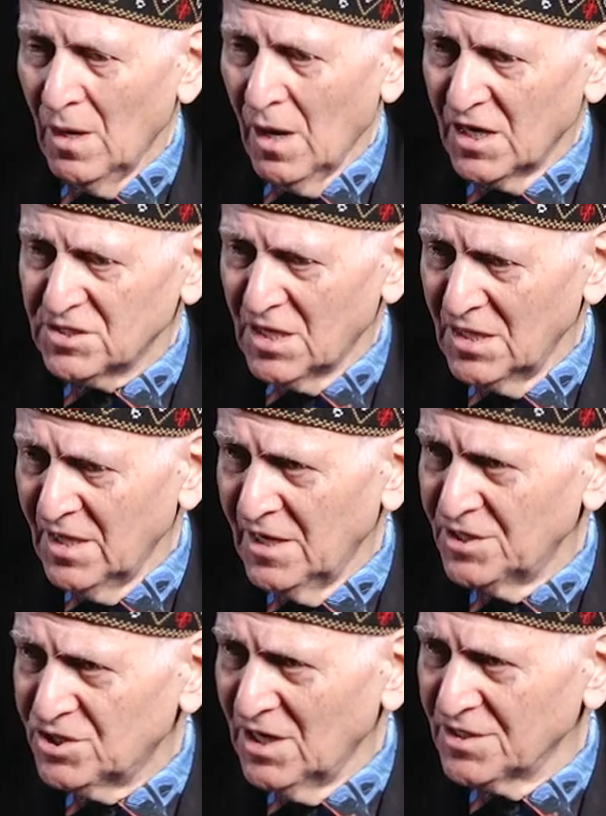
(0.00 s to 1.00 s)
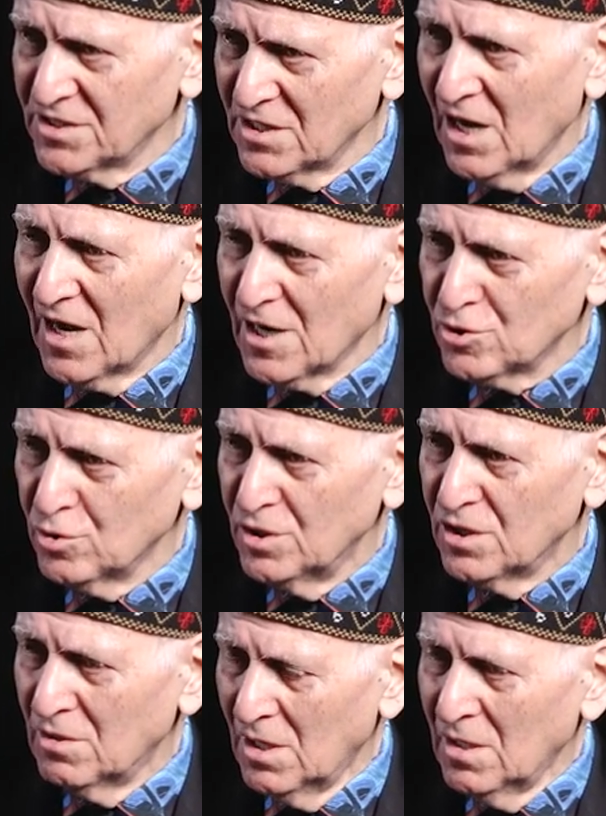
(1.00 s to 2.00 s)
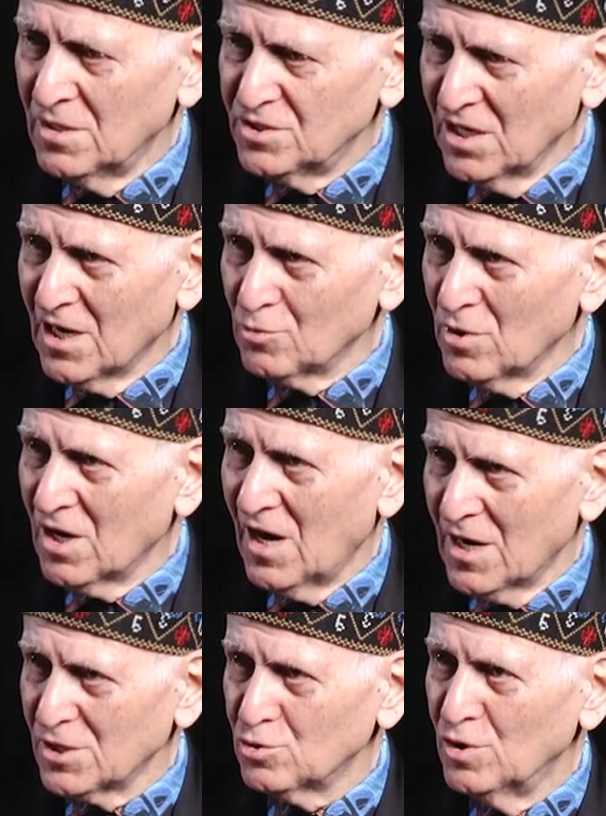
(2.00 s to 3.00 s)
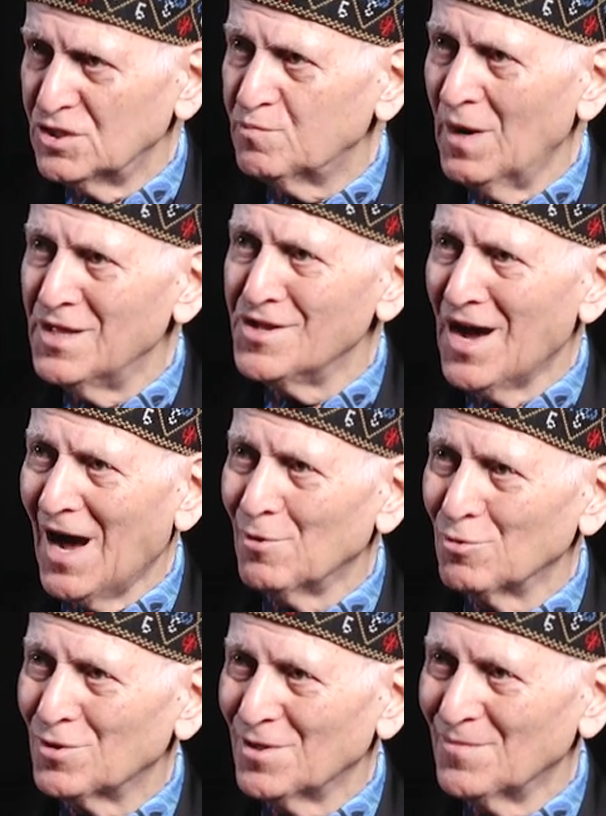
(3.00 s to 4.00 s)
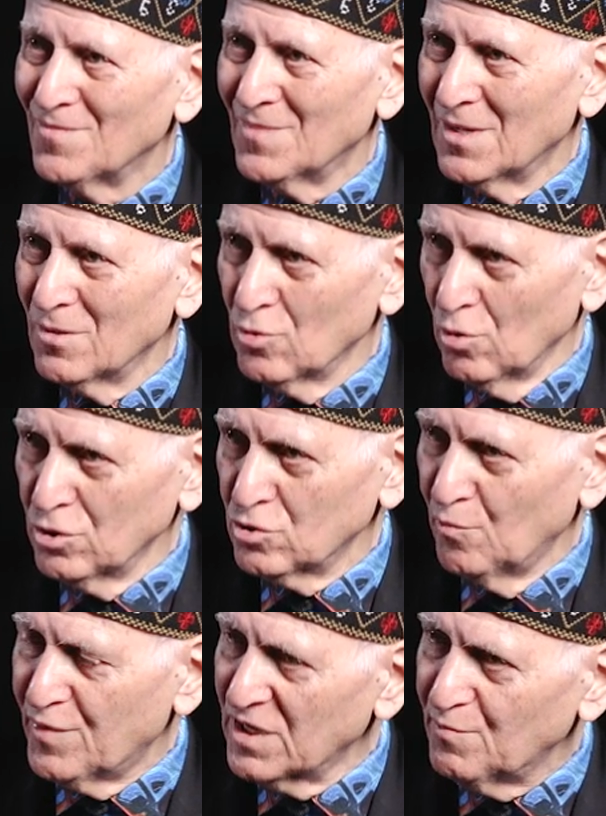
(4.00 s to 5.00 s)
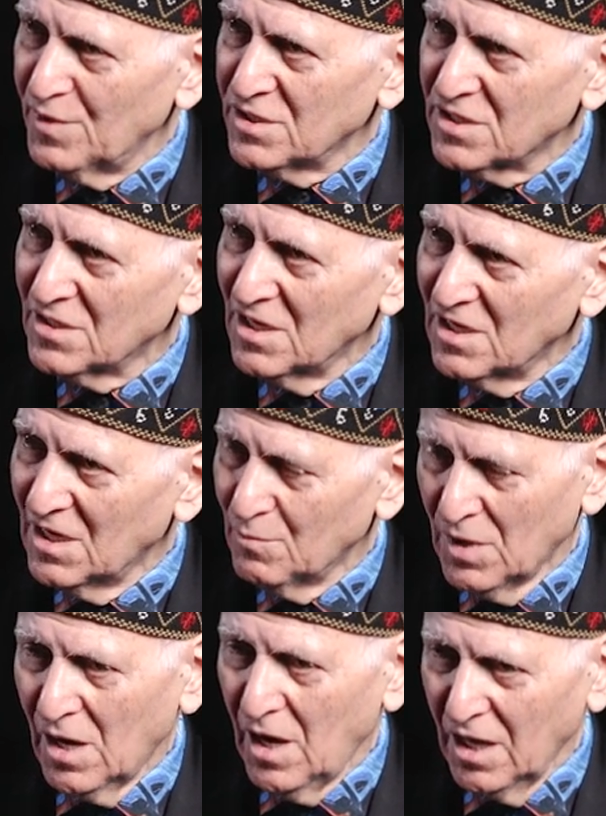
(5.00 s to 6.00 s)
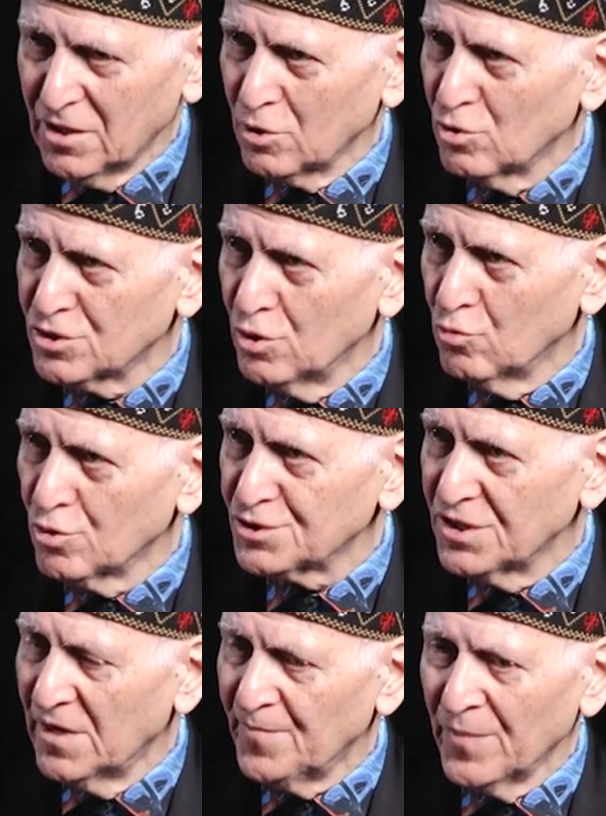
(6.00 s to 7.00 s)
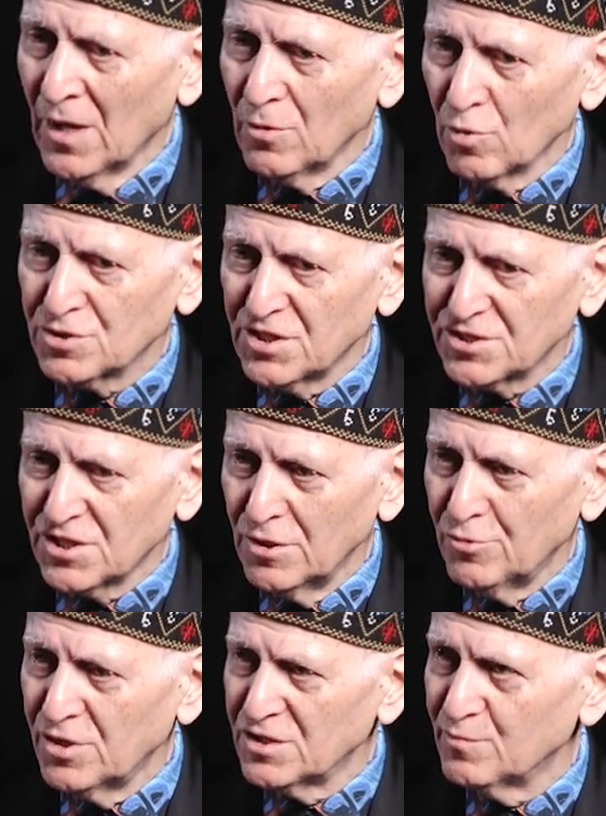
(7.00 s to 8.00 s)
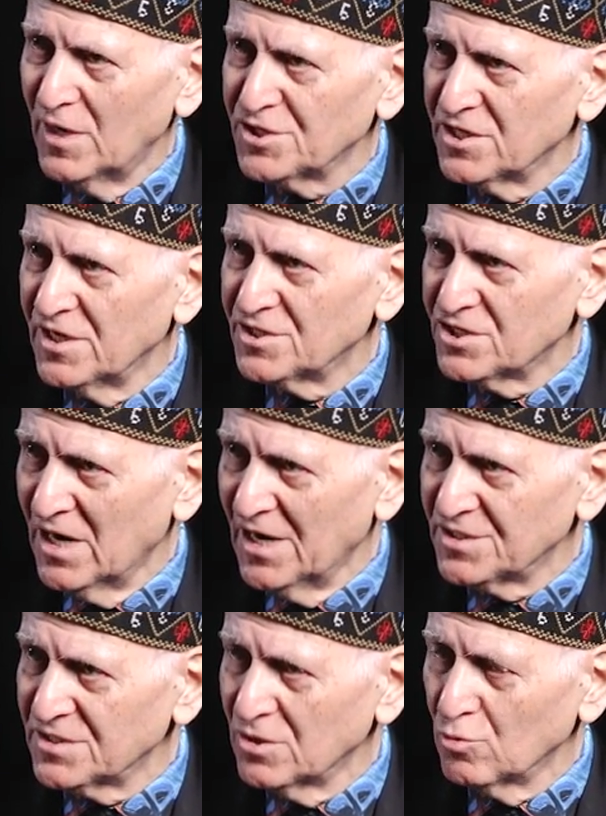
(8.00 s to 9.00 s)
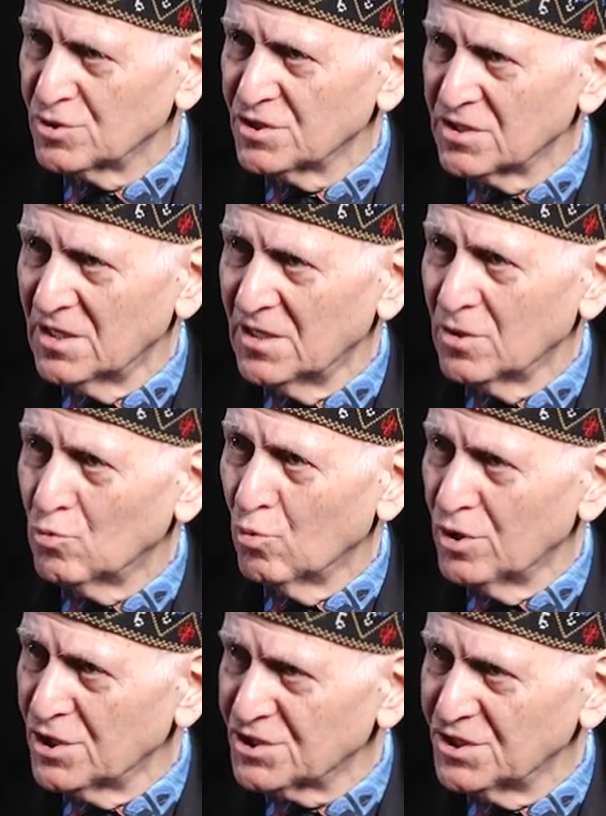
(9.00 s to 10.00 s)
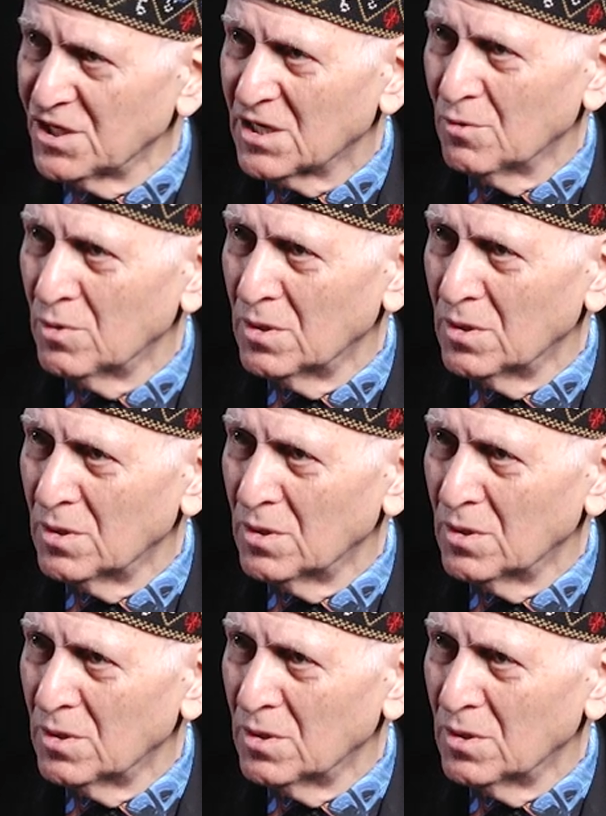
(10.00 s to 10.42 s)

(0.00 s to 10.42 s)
А остальная часть – это хорошо и те, которые хорошо исполняют то, что предписано им. Это тоже нужно. Но, к сожалению, есть большая часть учителей-двоечников.